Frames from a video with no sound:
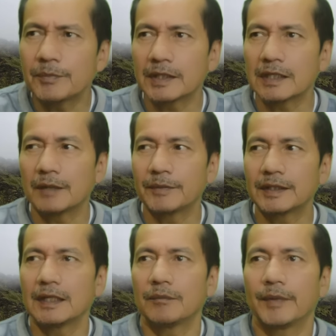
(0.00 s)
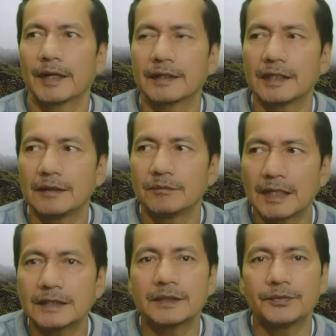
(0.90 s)
prácticamente la parte
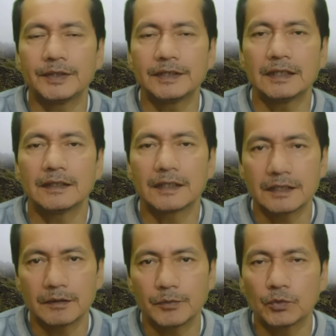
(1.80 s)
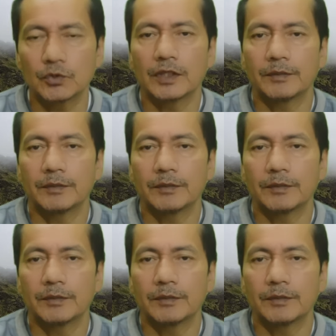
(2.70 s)
más difícil desde mi punto de